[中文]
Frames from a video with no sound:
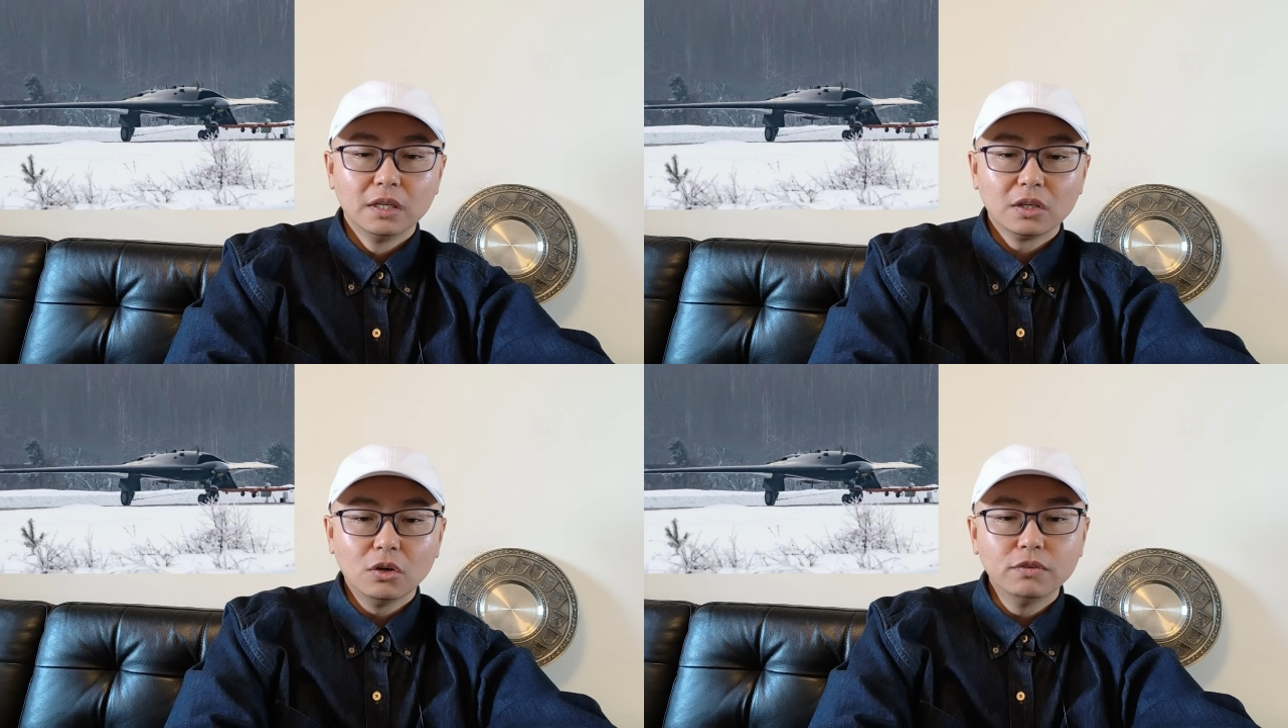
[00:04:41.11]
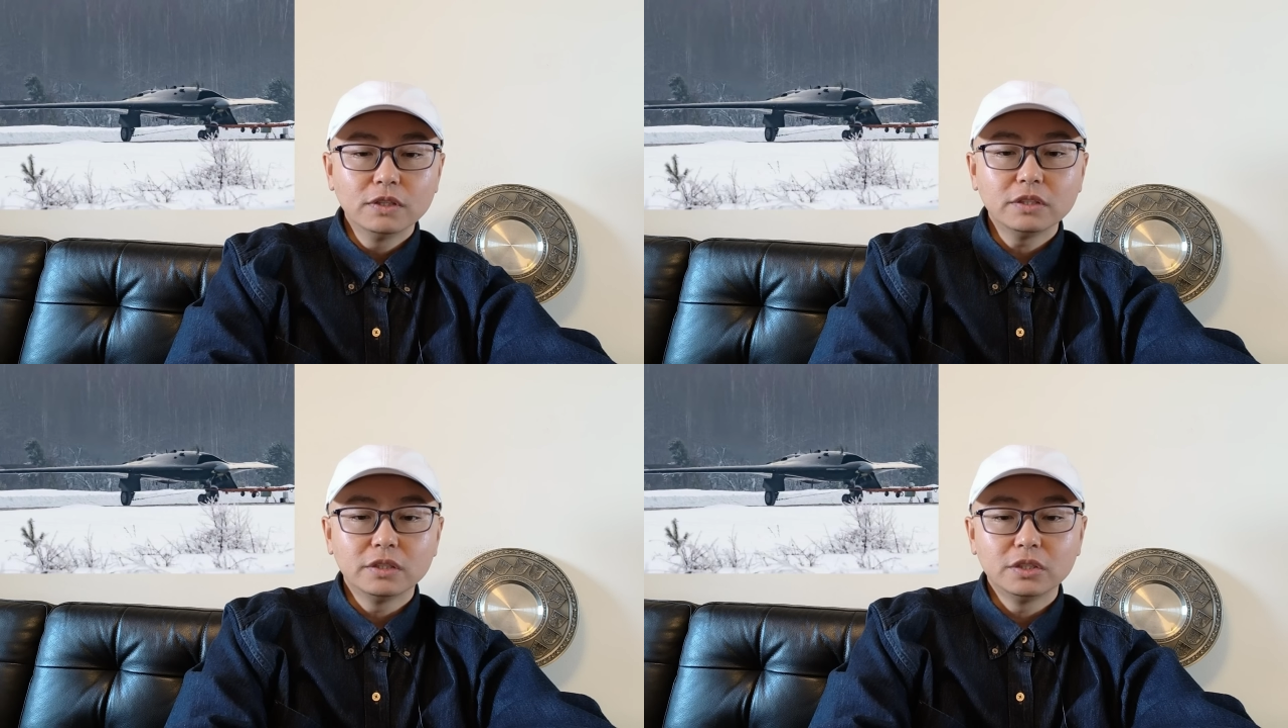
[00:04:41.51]
高
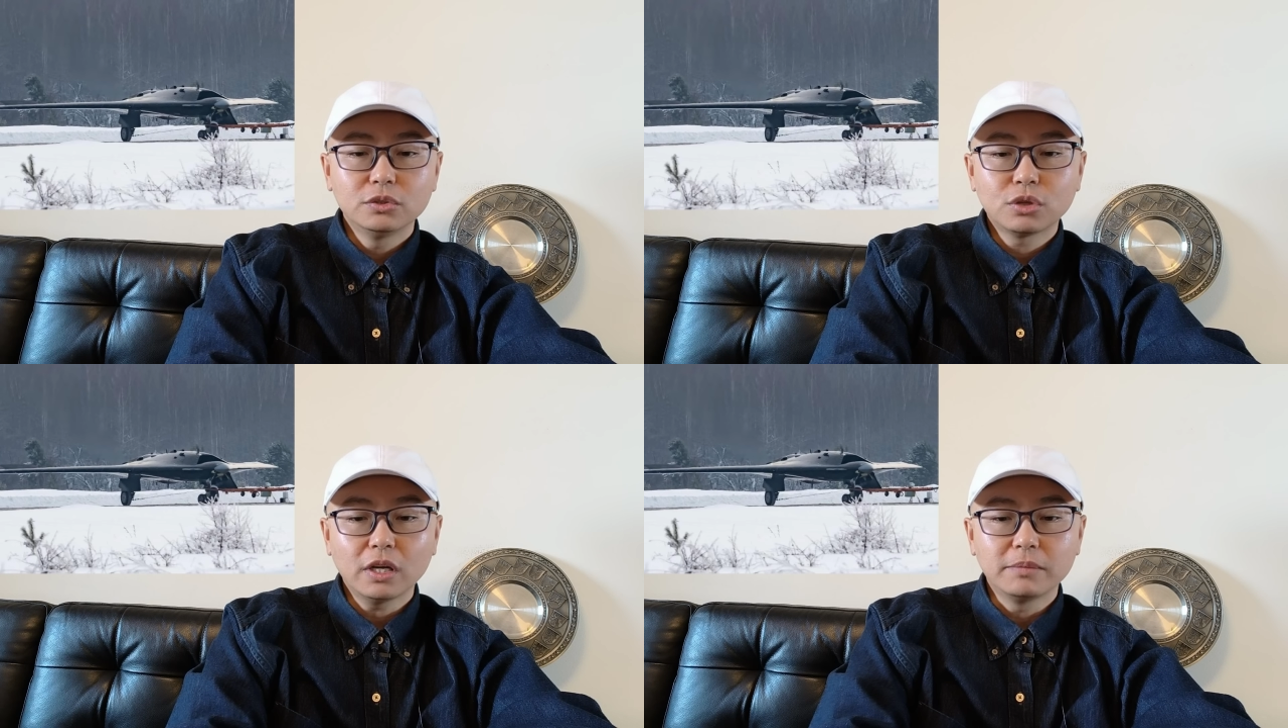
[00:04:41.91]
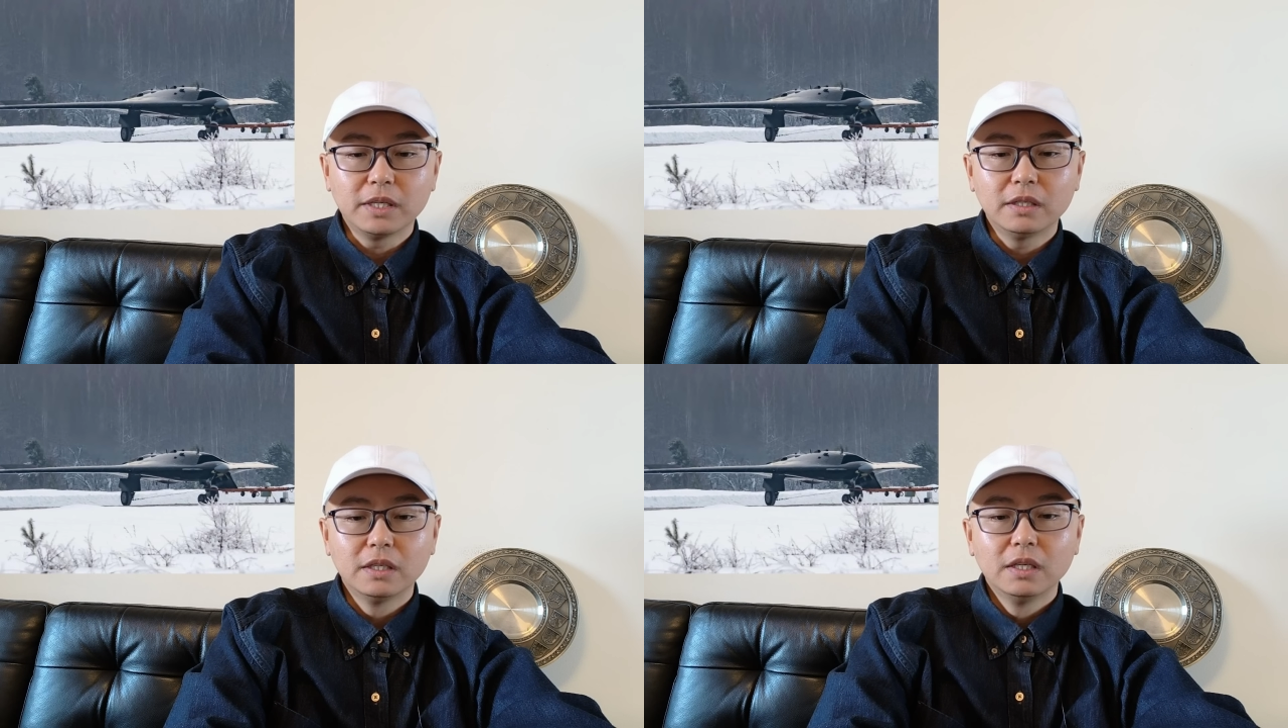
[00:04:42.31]
风险区踹
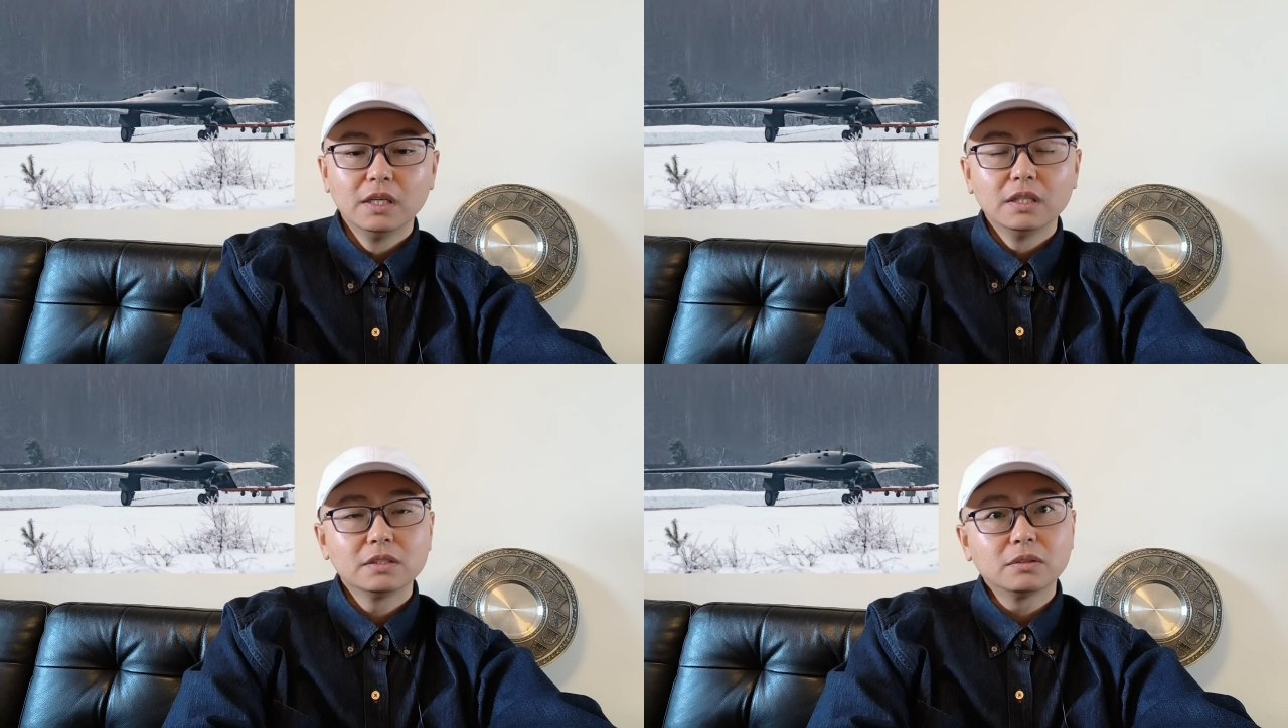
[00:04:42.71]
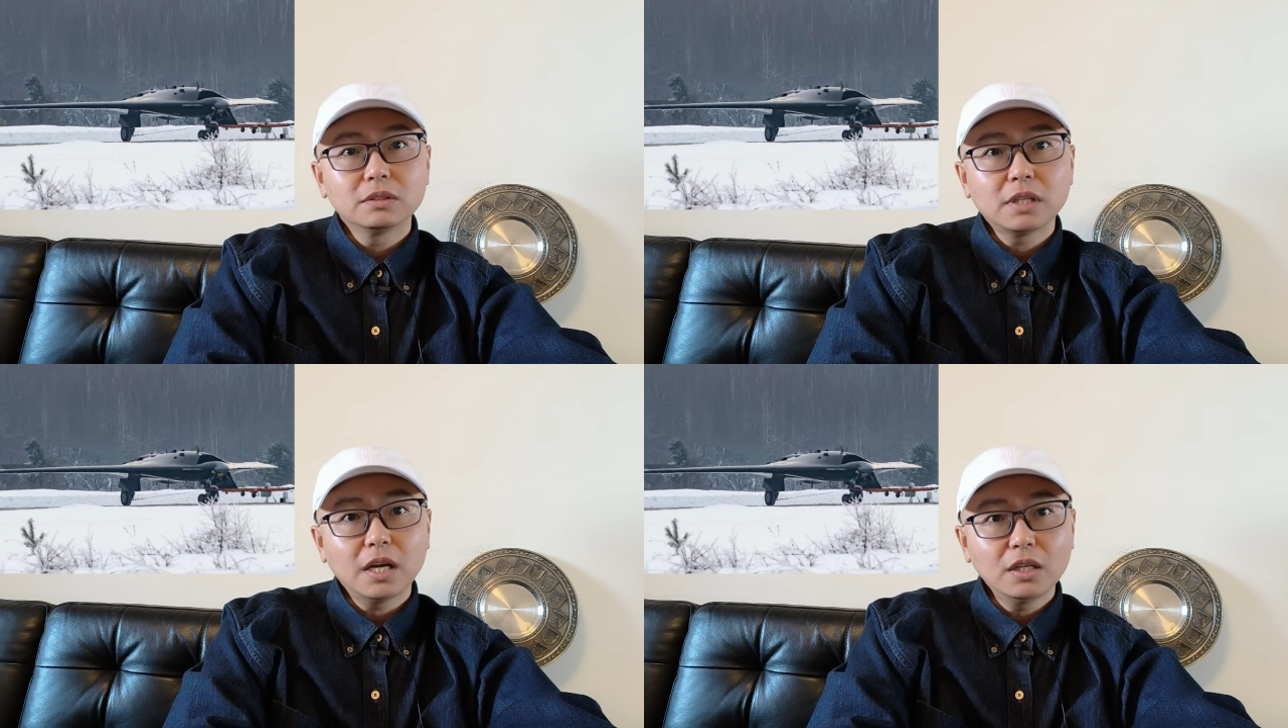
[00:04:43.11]
门就是
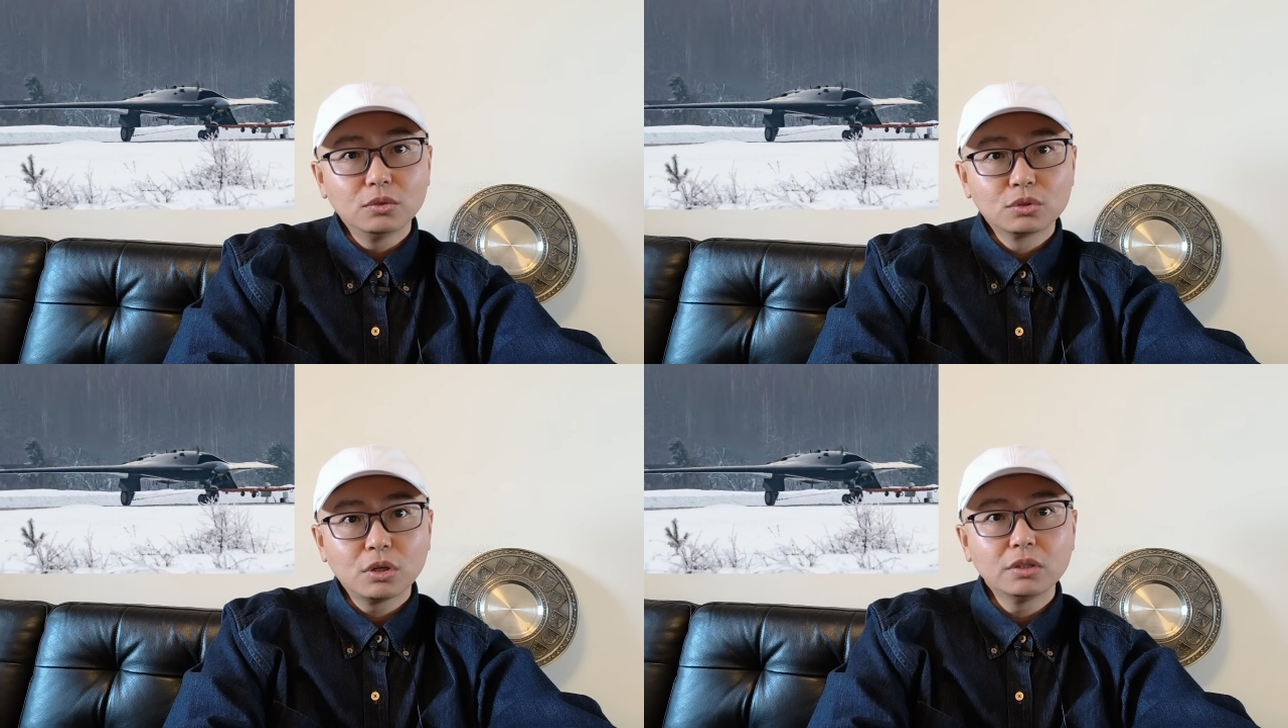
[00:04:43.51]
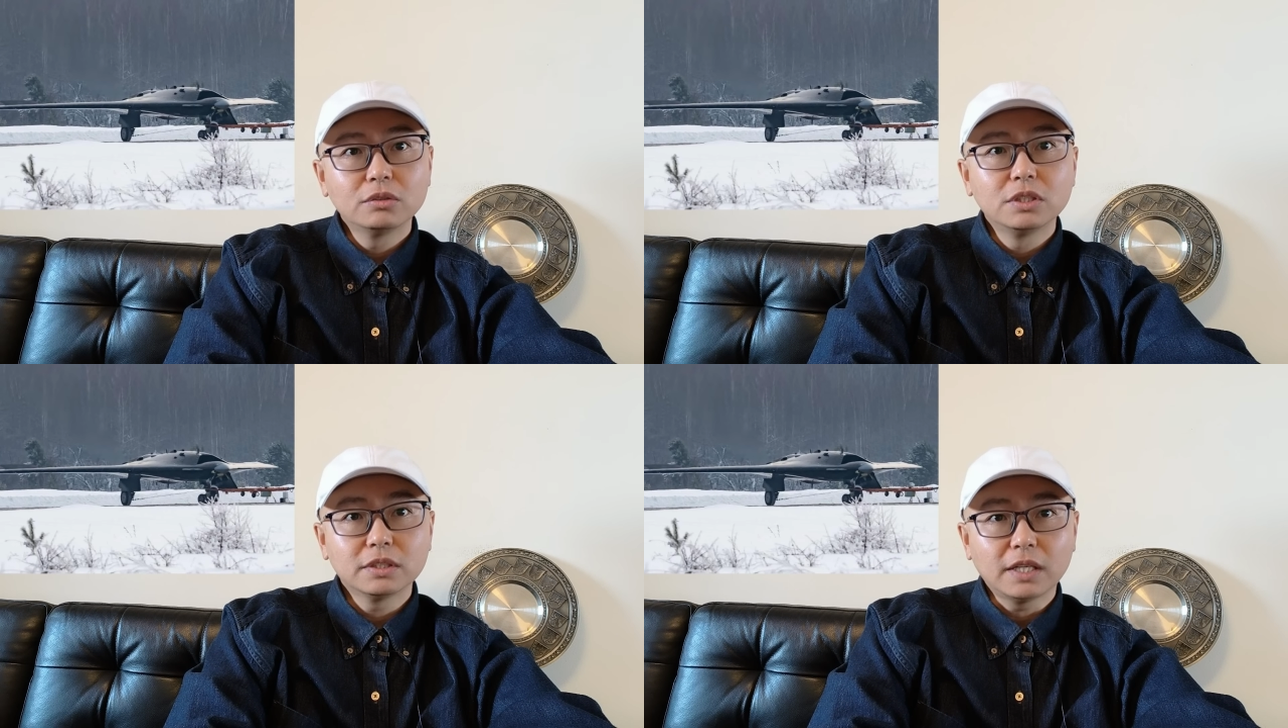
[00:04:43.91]
它有穿透
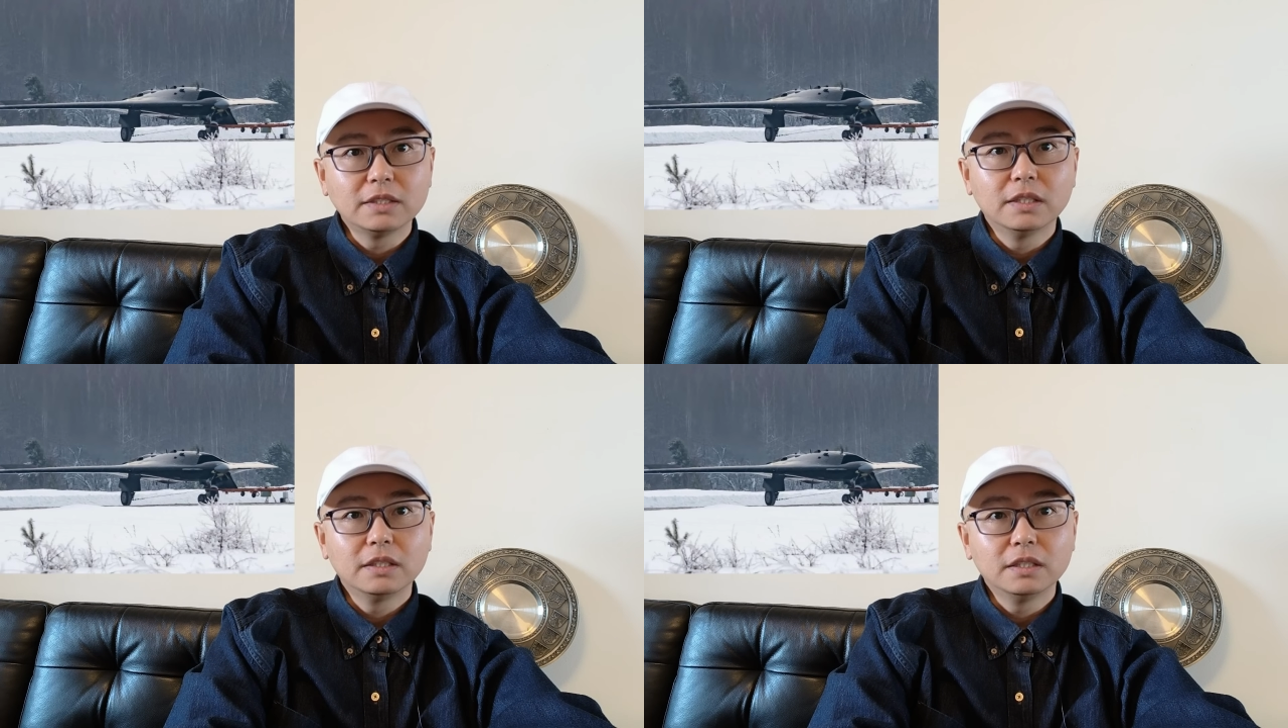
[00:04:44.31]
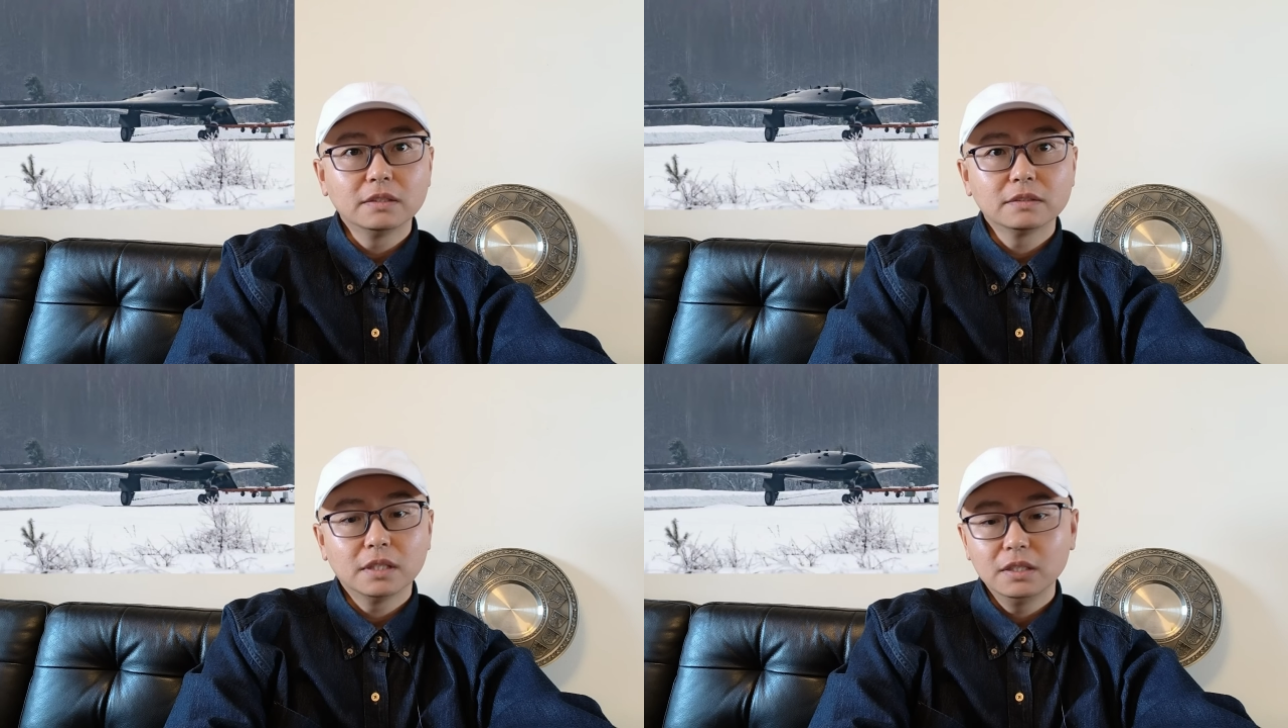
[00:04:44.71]
性打击能力啊，